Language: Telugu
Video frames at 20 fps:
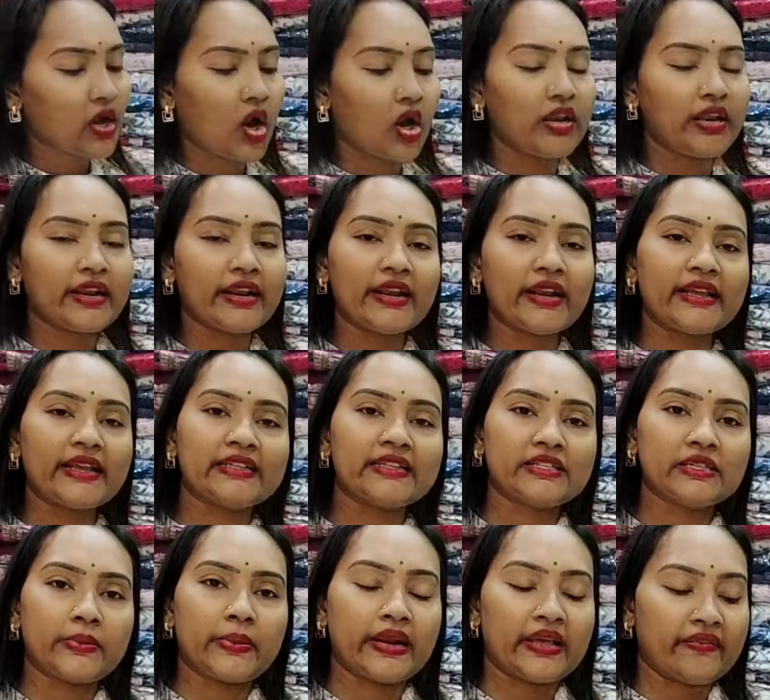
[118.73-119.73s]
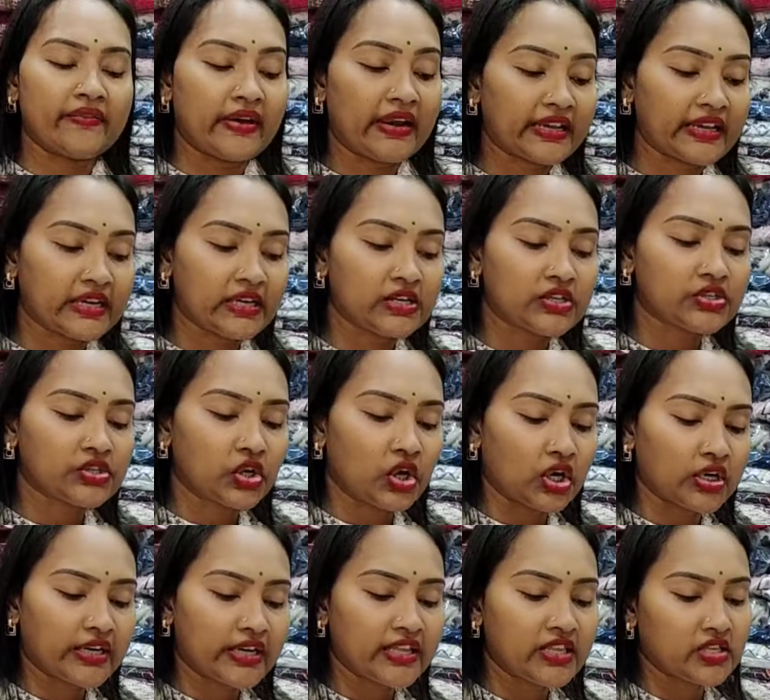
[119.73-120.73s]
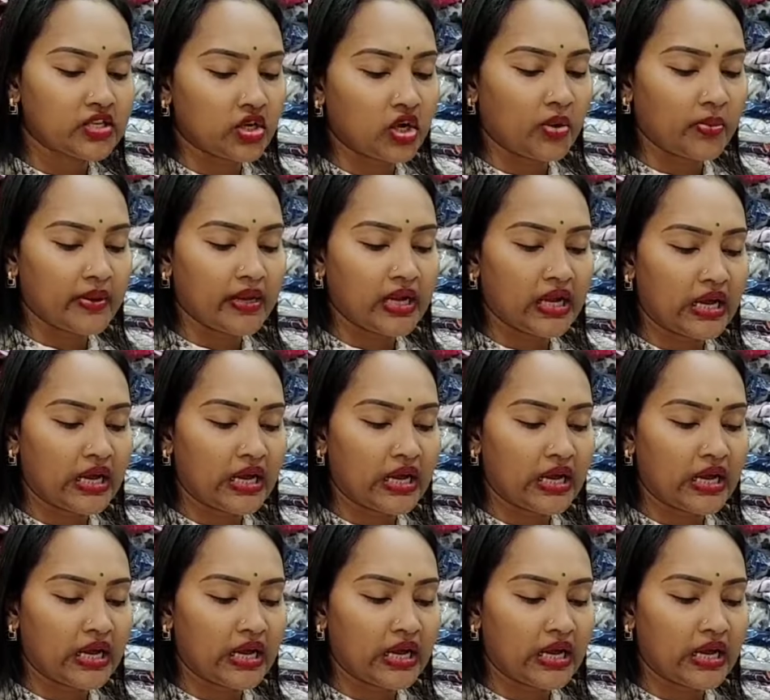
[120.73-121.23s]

కాలర్ నెక్ ఇష్టపడే వాళ్ళకి షార్ట్ లెంత్ టాప్గా